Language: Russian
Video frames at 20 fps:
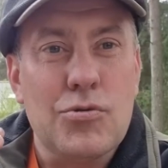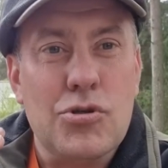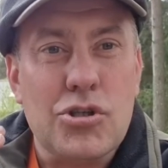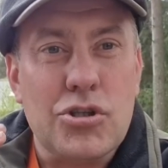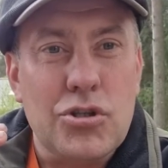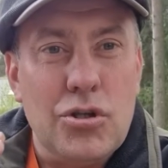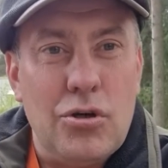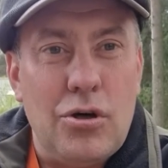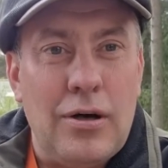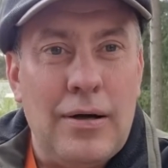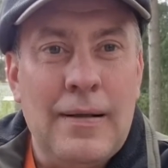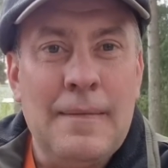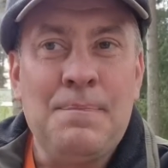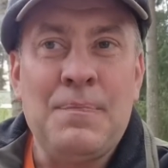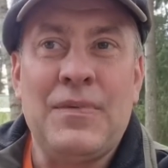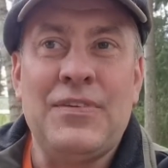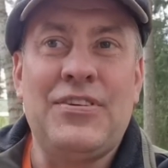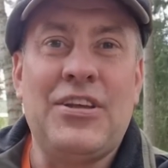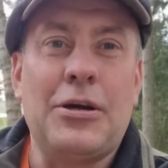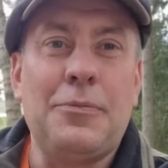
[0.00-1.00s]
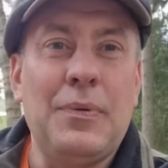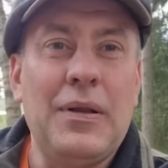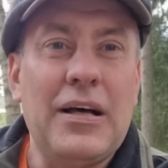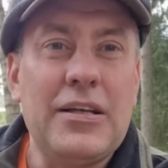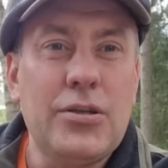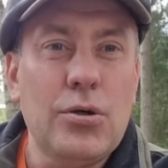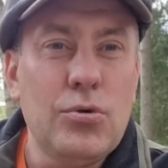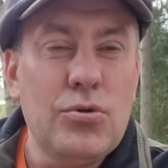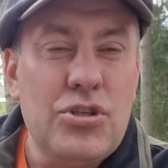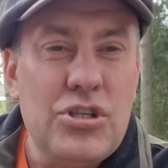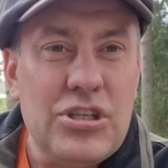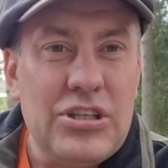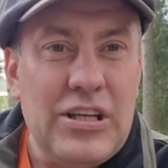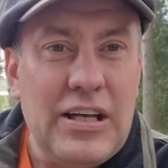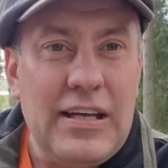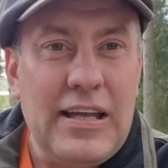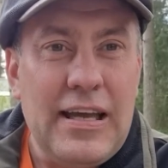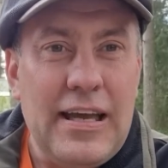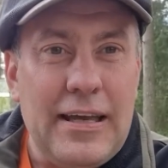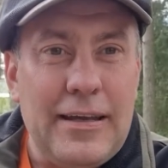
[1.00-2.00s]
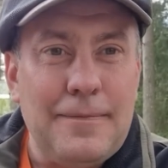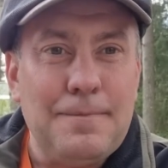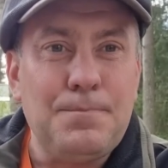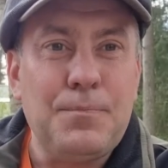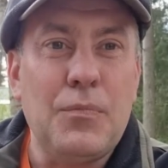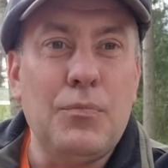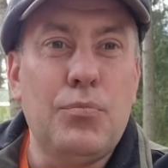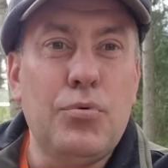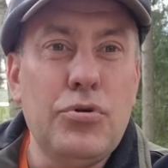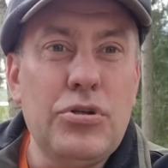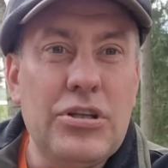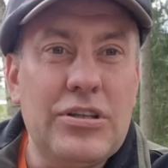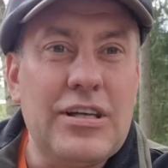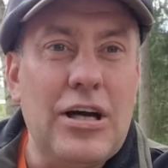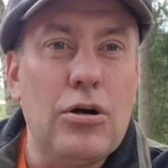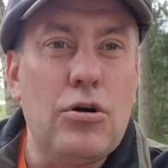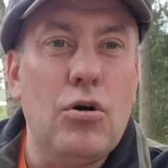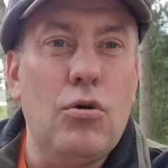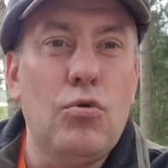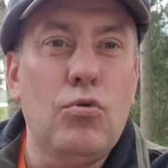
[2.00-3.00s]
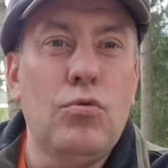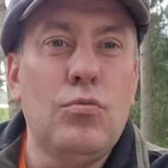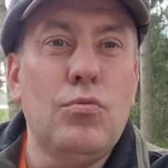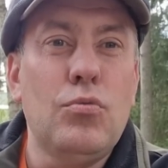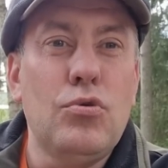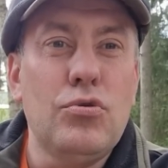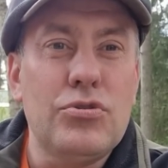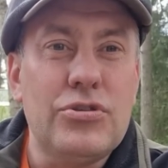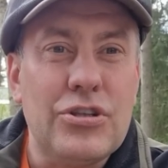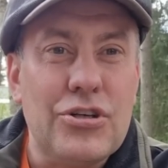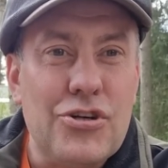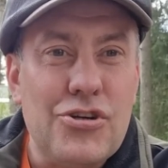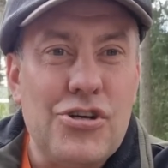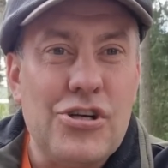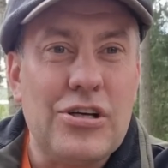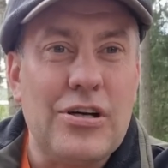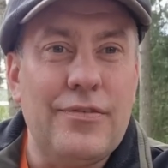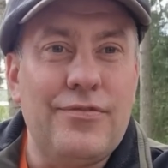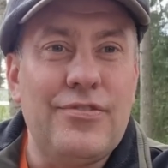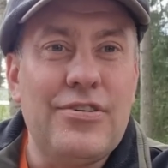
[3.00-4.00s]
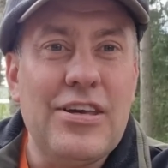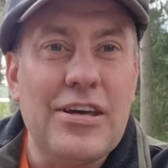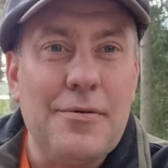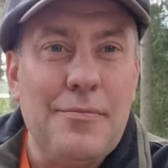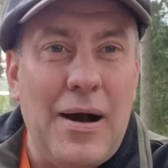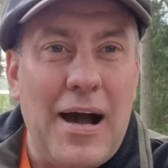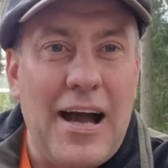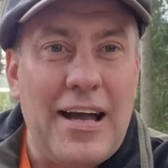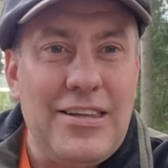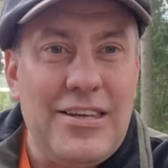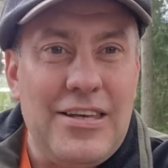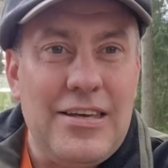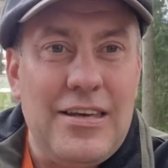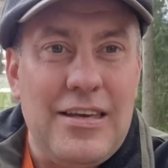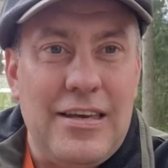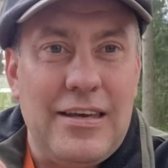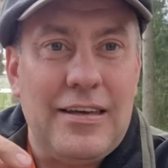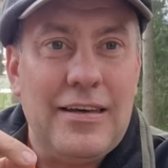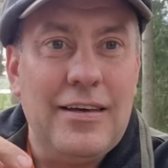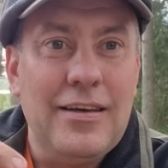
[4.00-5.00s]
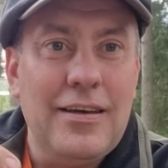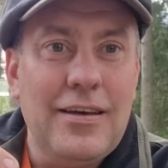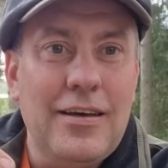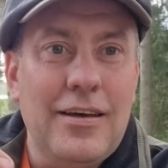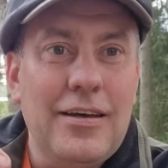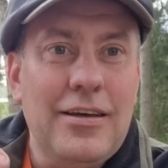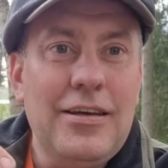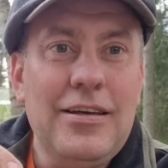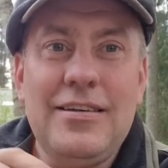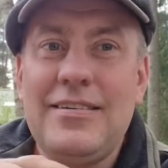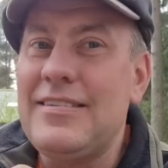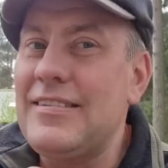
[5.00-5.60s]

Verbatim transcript: что зарплата учителей будет как у мусорщиков в Германии, и